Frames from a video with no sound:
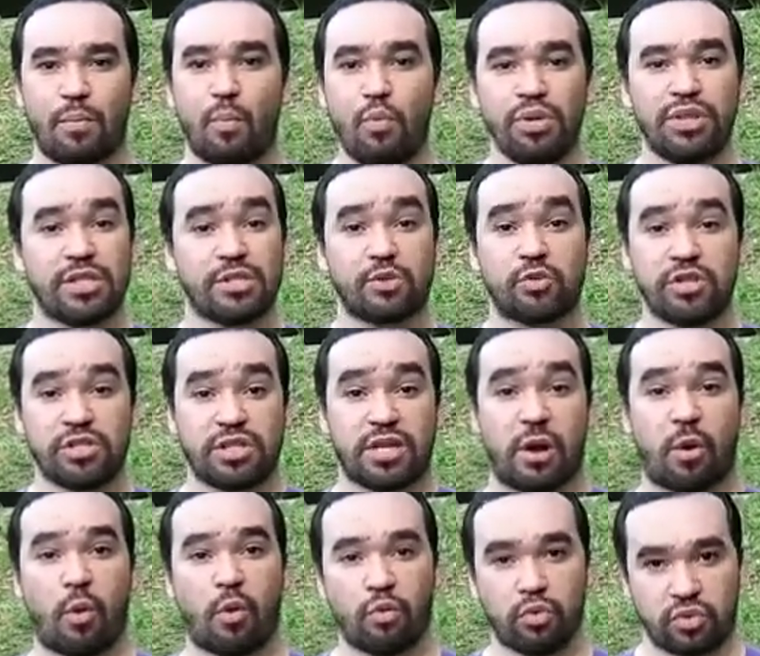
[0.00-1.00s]
Muitas coisas que
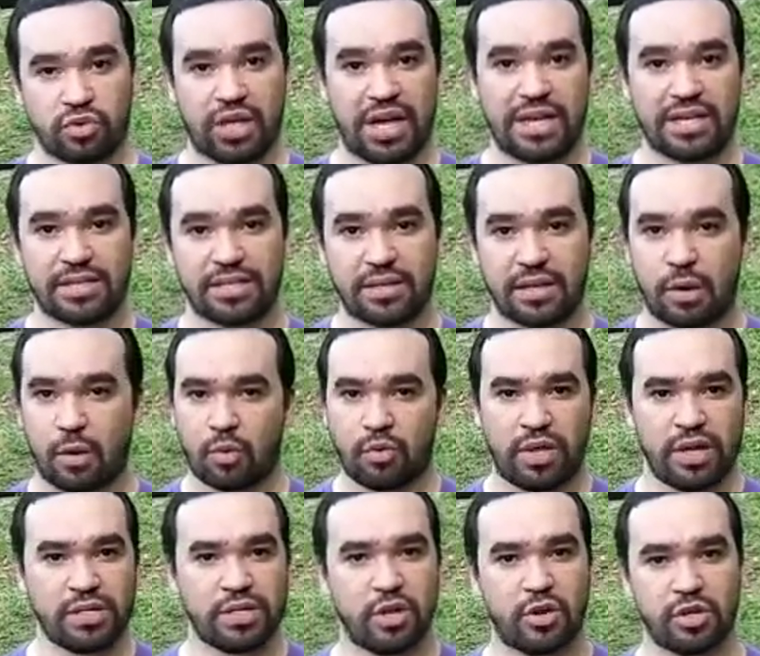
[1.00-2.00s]
acontecem, que
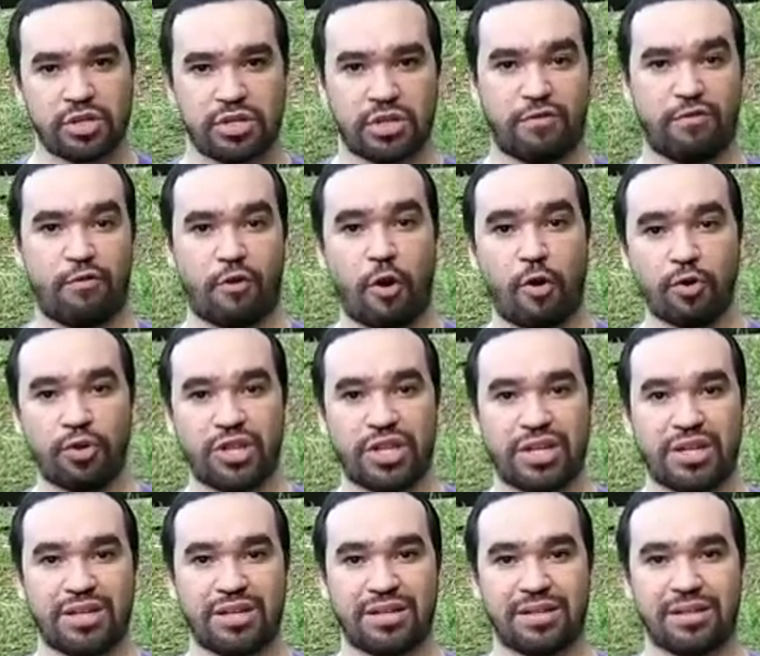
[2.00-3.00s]
acontecem à nossa
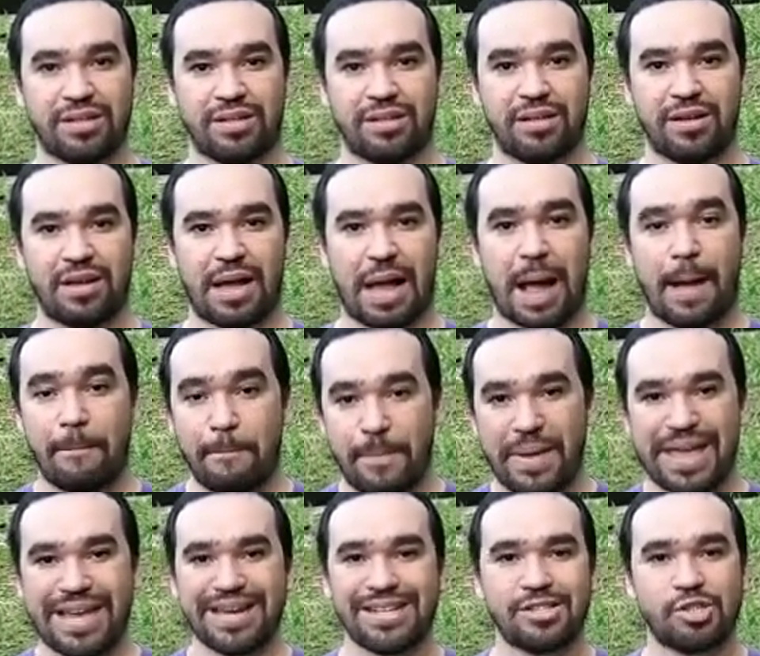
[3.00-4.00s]
volta,
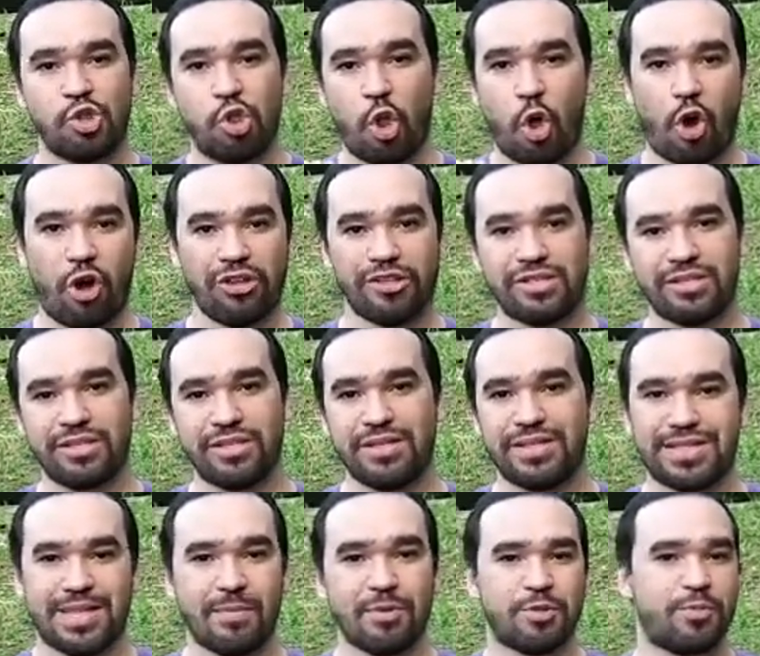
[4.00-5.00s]
apenas nós
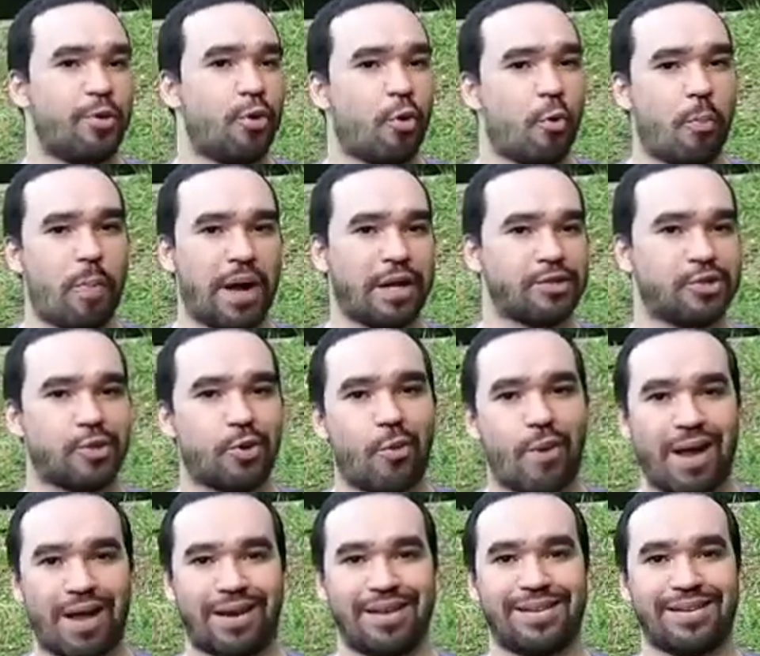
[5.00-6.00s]
estamos preocupados
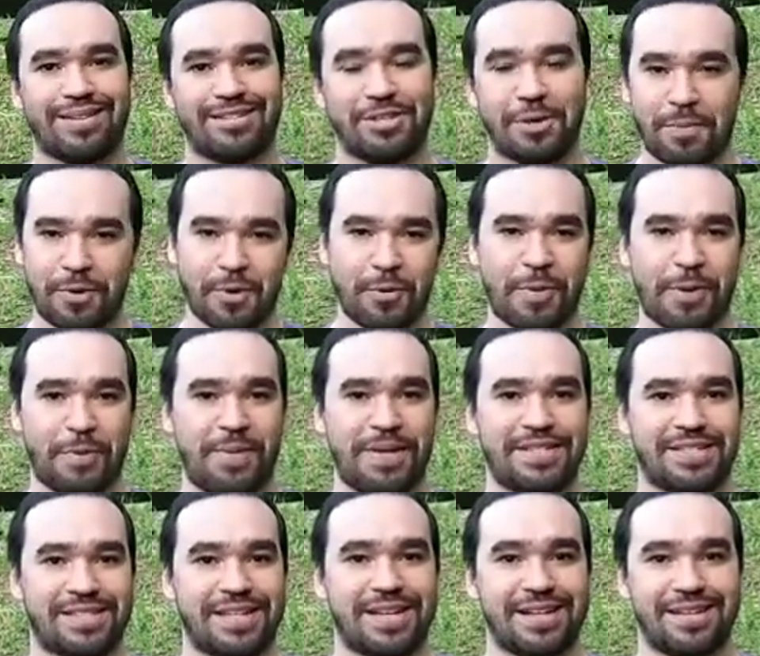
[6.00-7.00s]
com ela. Já parou para
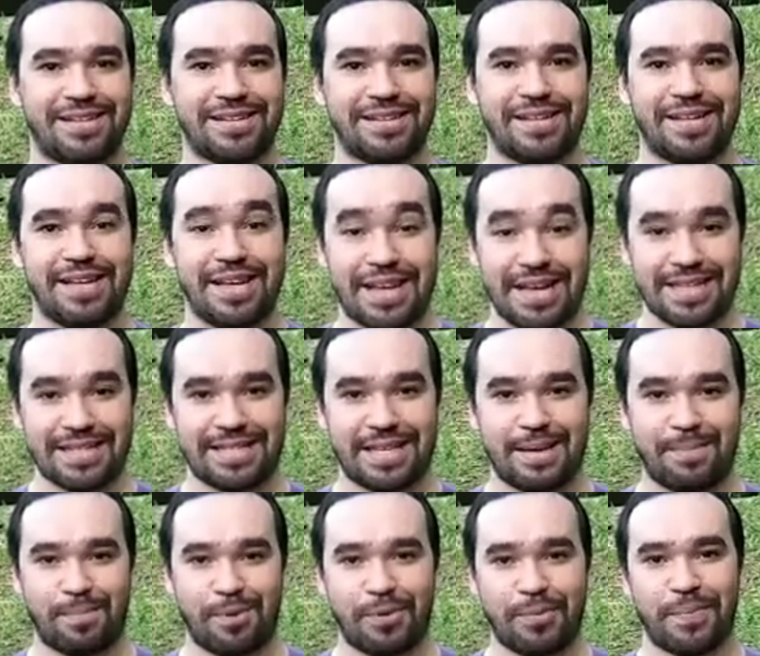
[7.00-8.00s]
pensar?
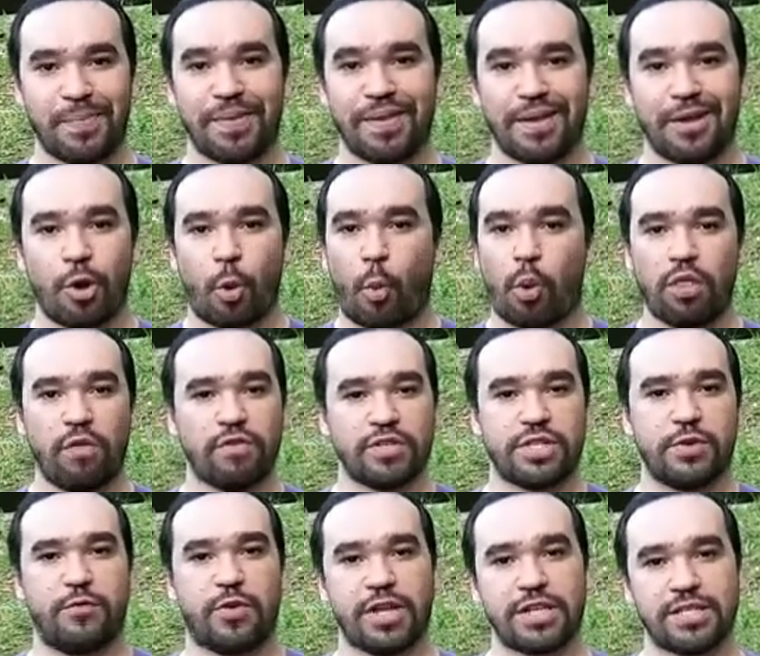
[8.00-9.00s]
Exemplo, quando
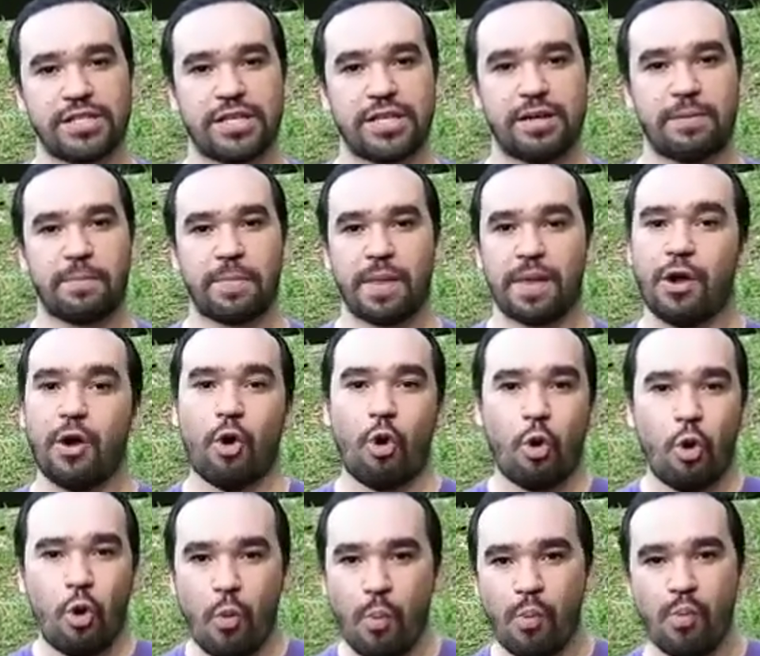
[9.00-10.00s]
você fala assim:
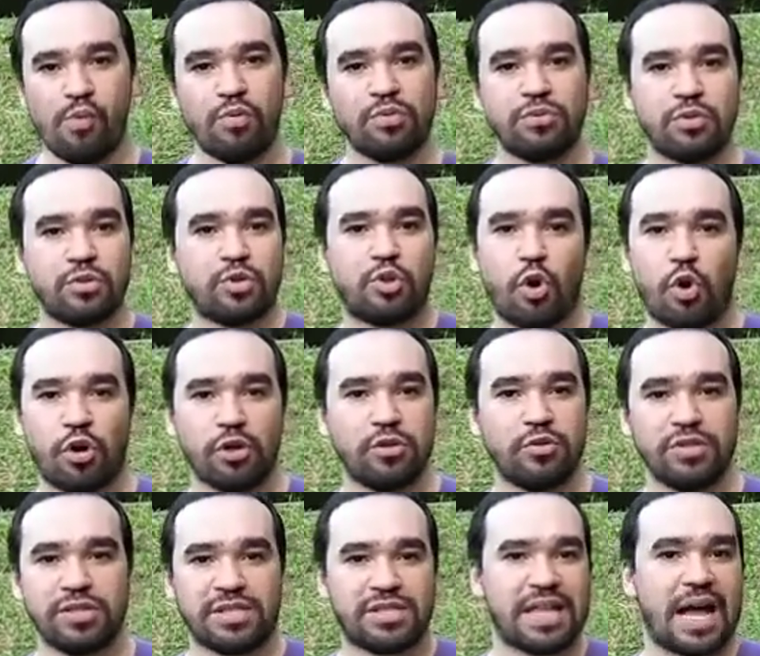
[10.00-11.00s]
o mundo
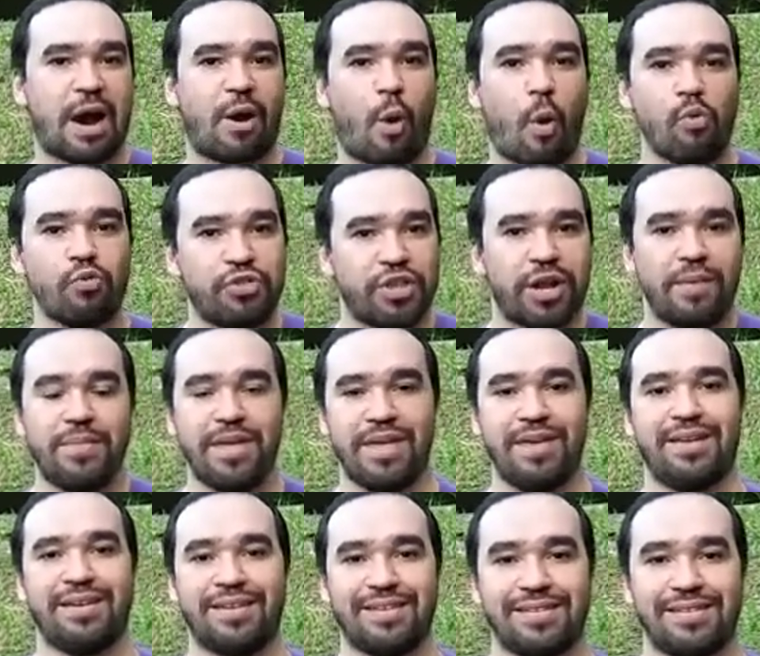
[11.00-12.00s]
todo está contra
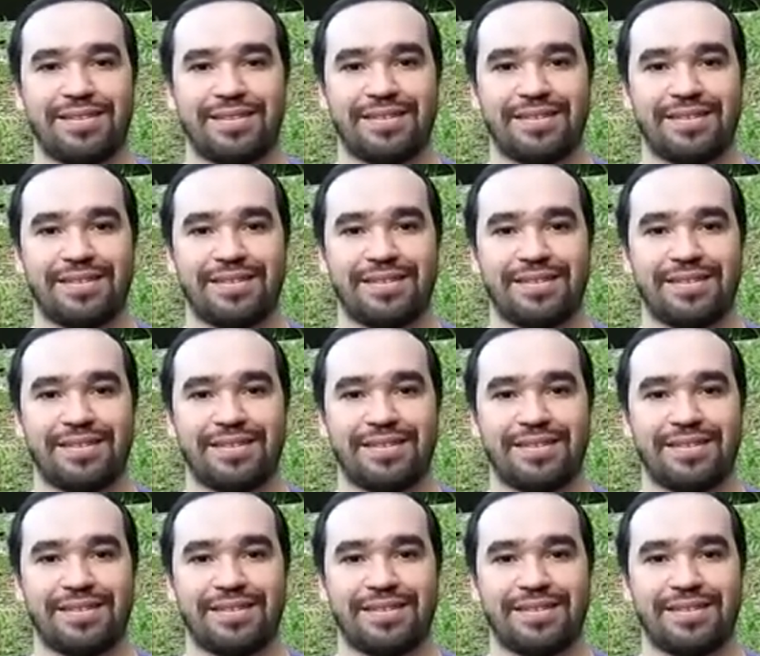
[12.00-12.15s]
mim.